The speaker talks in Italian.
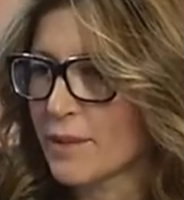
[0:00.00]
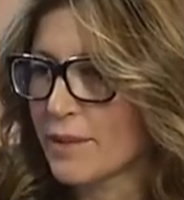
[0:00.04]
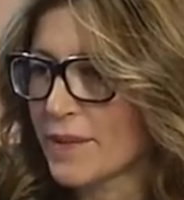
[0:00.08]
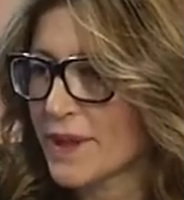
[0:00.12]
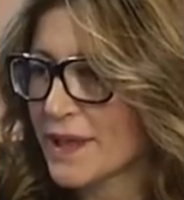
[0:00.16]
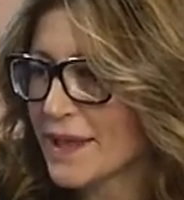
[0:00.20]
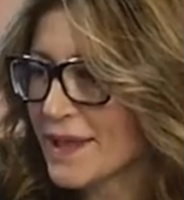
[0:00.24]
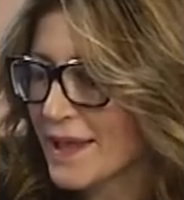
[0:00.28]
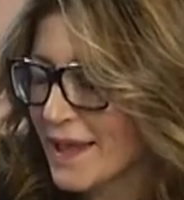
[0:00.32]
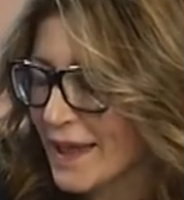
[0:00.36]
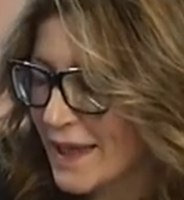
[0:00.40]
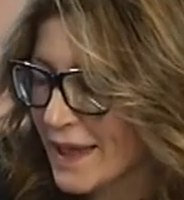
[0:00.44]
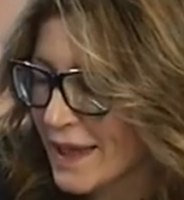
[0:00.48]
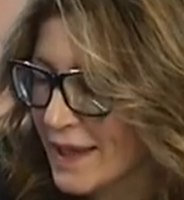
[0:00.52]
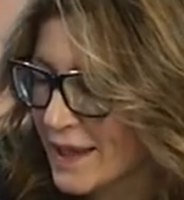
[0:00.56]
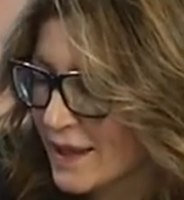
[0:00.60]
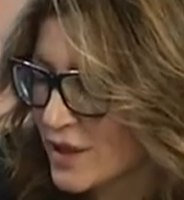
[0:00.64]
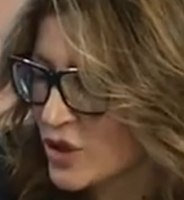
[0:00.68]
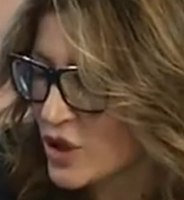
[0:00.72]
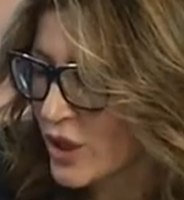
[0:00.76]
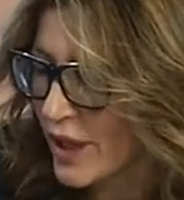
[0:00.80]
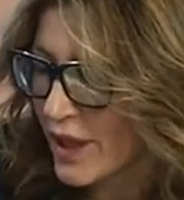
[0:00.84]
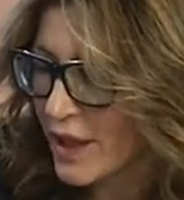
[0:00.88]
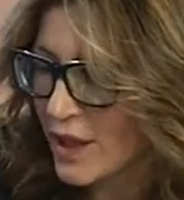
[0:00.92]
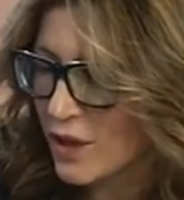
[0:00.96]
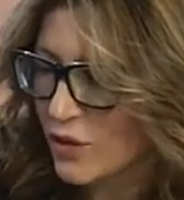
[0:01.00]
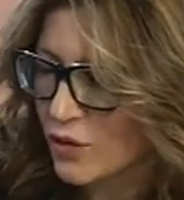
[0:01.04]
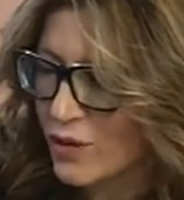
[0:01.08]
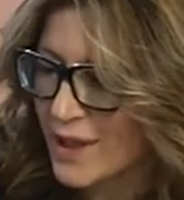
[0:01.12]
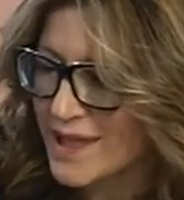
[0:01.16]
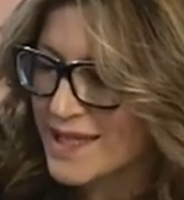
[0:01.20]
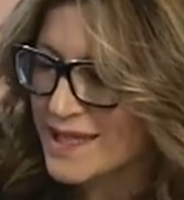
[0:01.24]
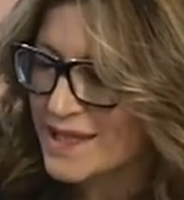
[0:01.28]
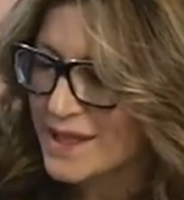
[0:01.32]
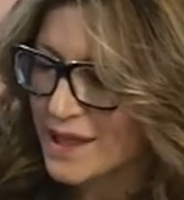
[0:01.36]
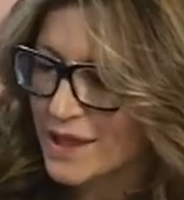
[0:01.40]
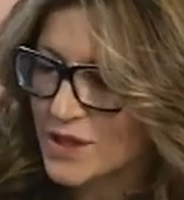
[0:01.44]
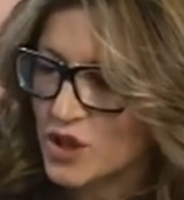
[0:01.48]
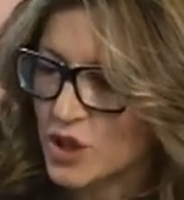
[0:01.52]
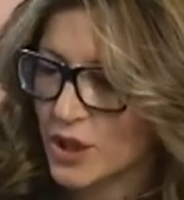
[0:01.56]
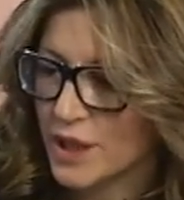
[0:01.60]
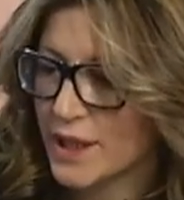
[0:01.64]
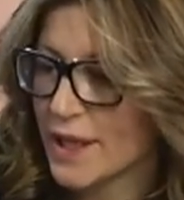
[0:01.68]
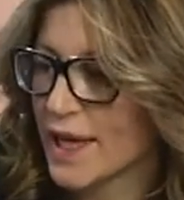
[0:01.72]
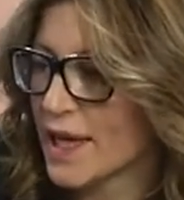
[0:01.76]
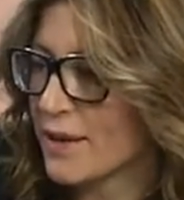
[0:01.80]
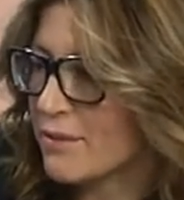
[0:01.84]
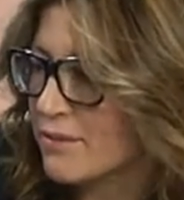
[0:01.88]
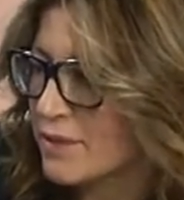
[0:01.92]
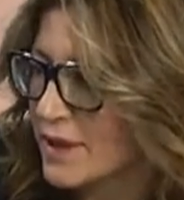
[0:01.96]
perché le cellule se c'è
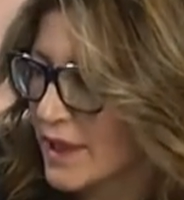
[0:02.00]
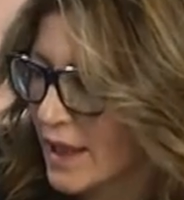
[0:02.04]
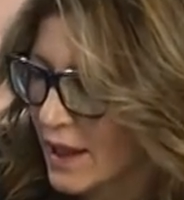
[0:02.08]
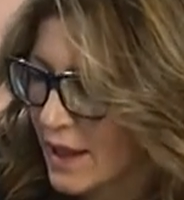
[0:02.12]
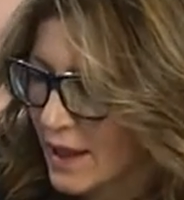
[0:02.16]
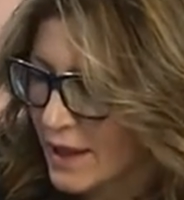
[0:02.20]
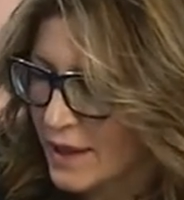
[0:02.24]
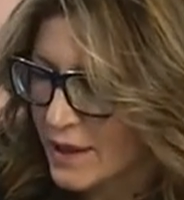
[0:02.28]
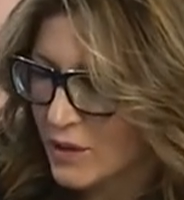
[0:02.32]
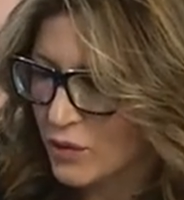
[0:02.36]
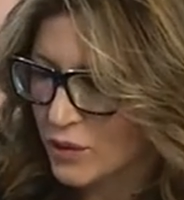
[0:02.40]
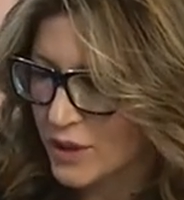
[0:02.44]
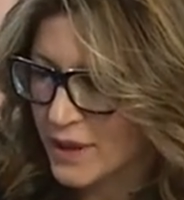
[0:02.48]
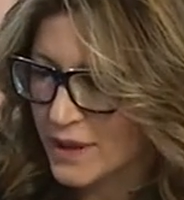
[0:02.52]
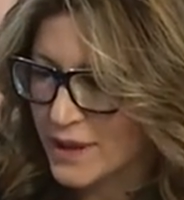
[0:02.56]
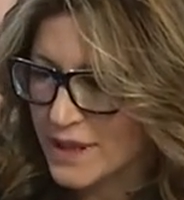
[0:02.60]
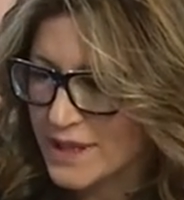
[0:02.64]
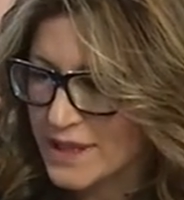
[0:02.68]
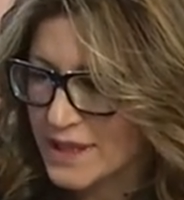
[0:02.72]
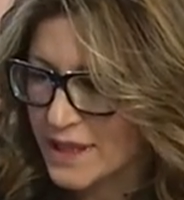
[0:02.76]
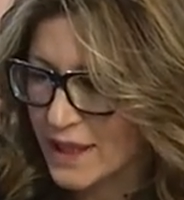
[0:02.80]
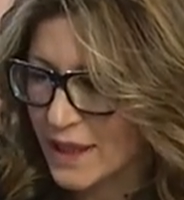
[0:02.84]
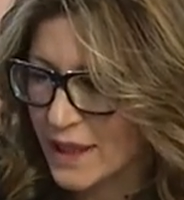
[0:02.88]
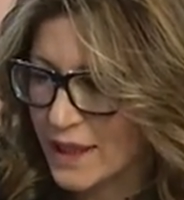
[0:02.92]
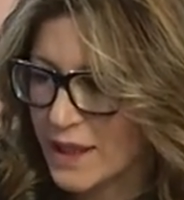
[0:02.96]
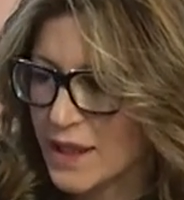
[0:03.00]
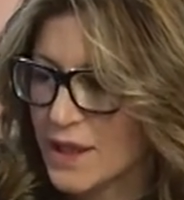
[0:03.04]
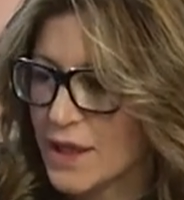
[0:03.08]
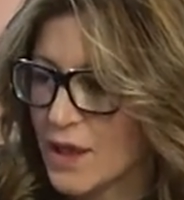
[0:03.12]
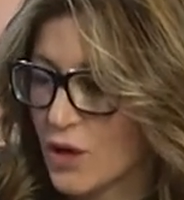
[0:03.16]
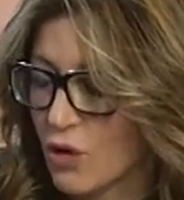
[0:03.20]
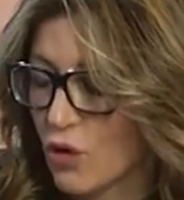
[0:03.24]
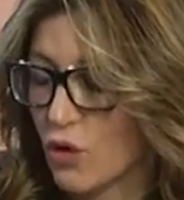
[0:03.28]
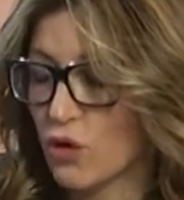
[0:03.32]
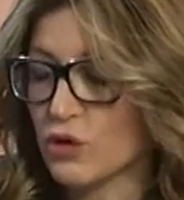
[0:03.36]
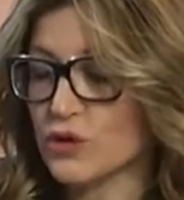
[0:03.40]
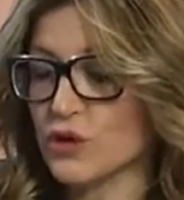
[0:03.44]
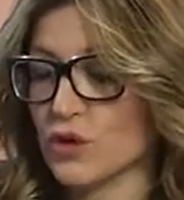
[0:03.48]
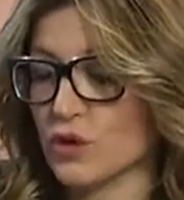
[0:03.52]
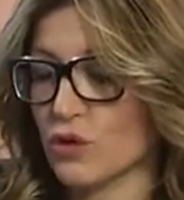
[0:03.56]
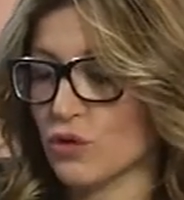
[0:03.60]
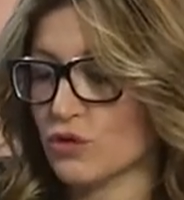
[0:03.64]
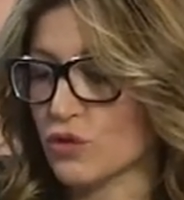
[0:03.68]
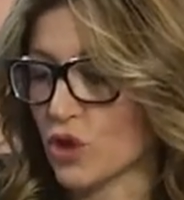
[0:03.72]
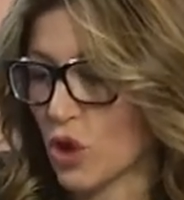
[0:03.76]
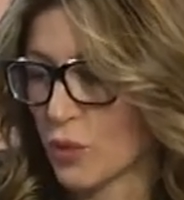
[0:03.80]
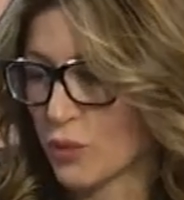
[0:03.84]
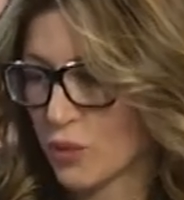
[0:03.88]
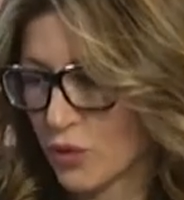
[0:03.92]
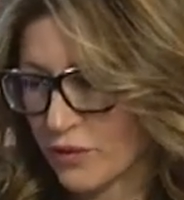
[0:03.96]
nebbia e quindi se o sono
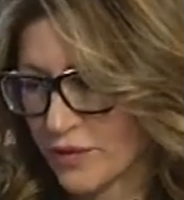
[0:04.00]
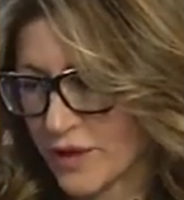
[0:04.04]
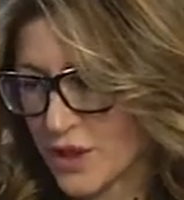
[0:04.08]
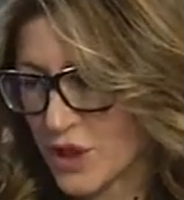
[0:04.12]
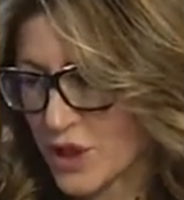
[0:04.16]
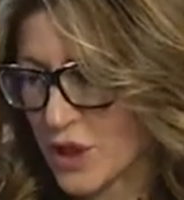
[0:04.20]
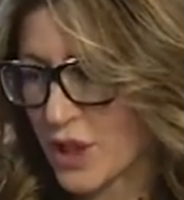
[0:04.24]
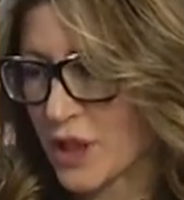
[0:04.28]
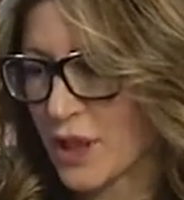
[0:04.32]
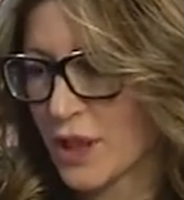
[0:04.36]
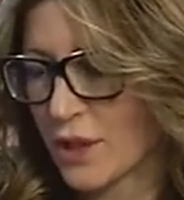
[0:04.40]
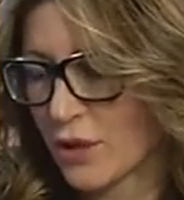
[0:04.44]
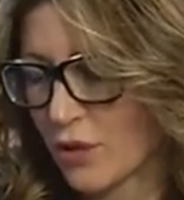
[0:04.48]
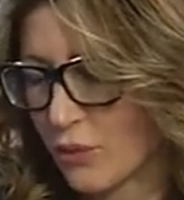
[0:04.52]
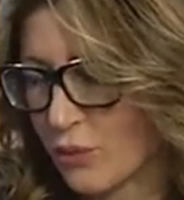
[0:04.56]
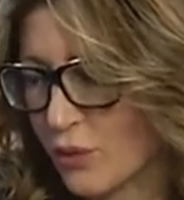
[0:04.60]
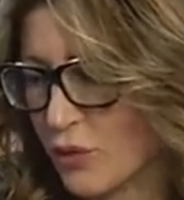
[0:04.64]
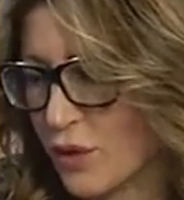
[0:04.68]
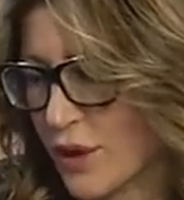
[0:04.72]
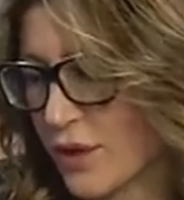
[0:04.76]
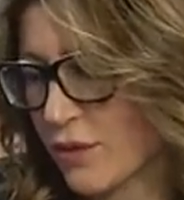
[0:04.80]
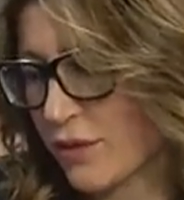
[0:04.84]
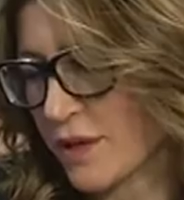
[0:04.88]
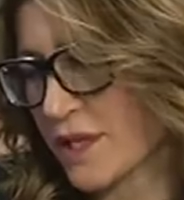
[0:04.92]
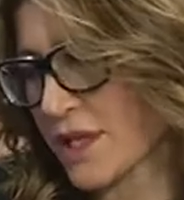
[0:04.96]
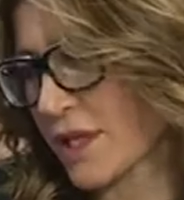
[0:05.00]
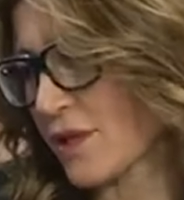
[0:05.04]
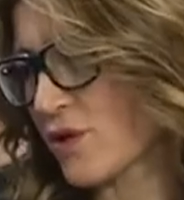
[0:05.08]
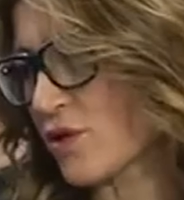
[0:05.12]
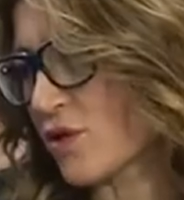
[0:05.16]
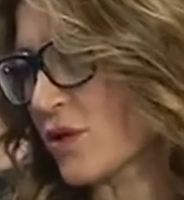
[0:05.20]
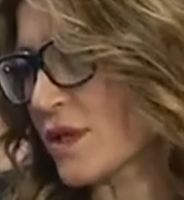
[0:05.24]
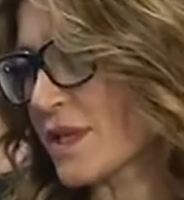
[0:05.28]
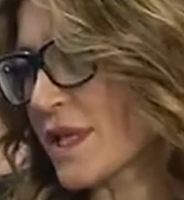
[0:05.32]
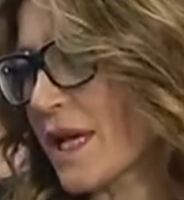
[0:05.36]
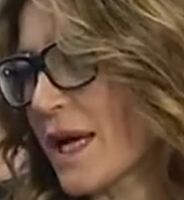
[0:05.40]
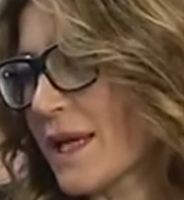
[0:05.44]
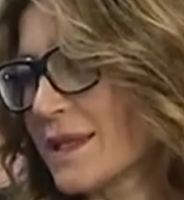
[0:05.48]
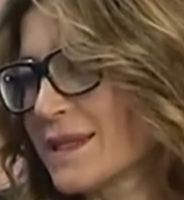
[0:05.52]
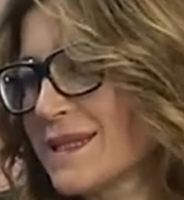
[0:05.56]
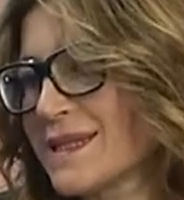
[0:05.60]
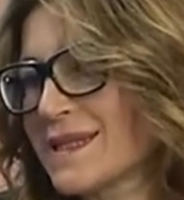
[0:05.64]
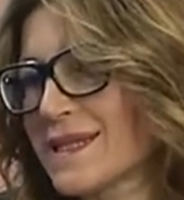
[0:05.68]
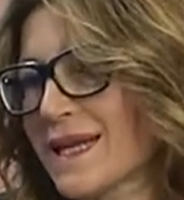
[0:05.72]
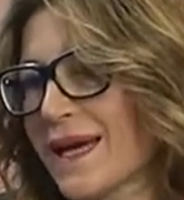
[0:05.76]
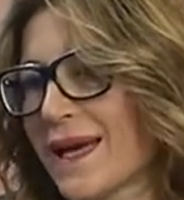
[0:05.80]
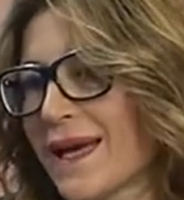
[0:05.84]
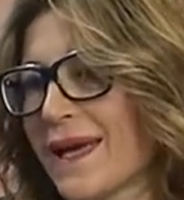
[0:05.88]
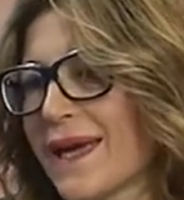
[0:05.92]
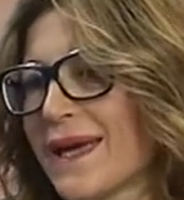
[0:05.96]
troppo vicine oppure questa
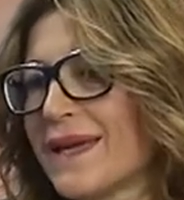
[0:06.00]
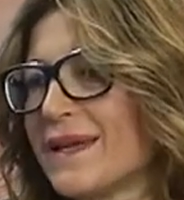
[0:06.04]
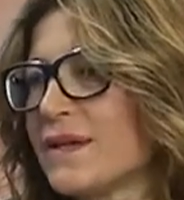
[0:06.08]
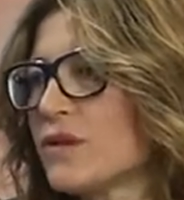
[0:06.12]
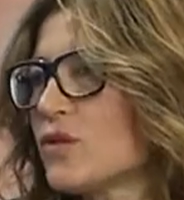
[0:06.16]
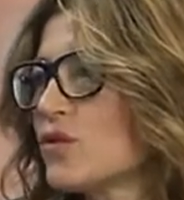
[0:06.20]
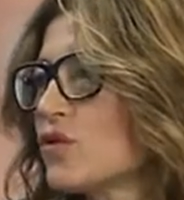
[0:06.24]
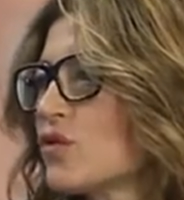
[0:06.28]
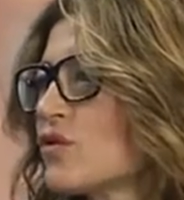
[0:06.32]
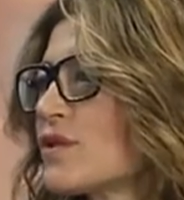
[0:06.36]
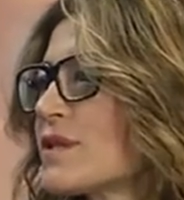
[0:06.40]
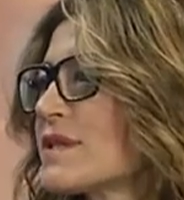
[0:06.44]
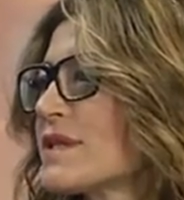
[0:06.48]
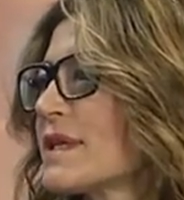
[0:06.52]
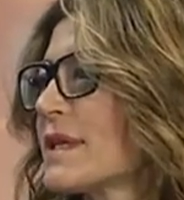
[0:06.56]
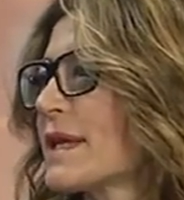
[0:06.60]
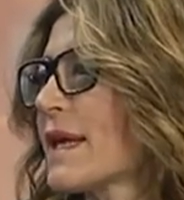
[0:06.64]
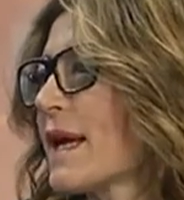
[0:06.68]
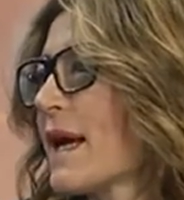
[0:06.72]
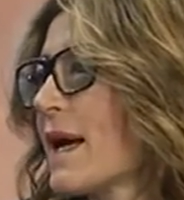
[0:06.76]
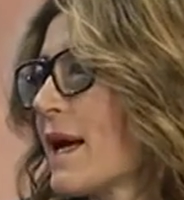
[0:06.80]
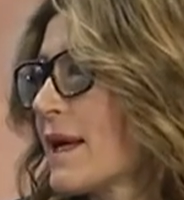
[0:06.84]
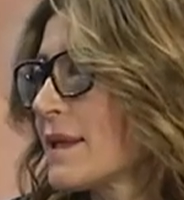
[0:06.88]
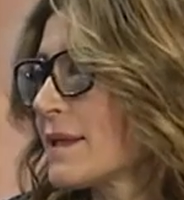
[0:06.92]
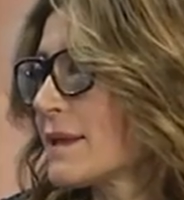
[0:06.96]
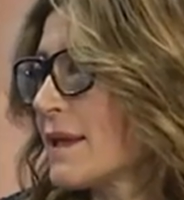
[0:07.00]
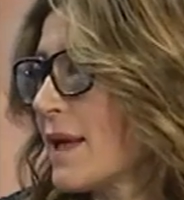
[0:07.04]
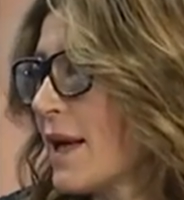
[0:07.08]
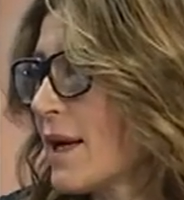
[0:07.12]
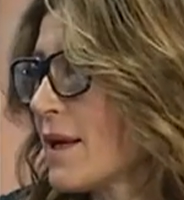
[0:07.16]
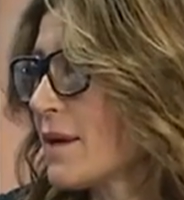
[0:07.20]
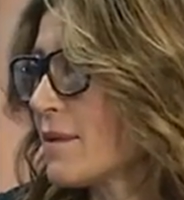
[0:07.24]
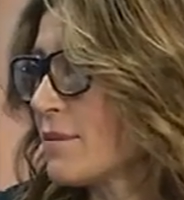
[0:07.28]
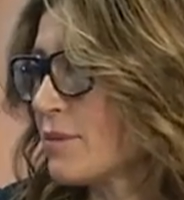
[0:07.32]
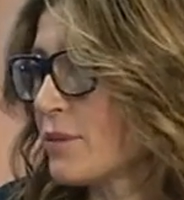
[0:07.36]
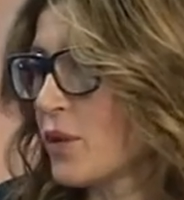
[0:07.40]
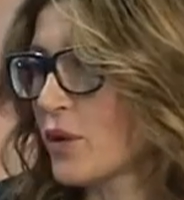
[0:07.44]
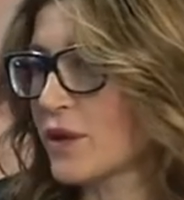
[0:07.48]
sostanza è intossicata,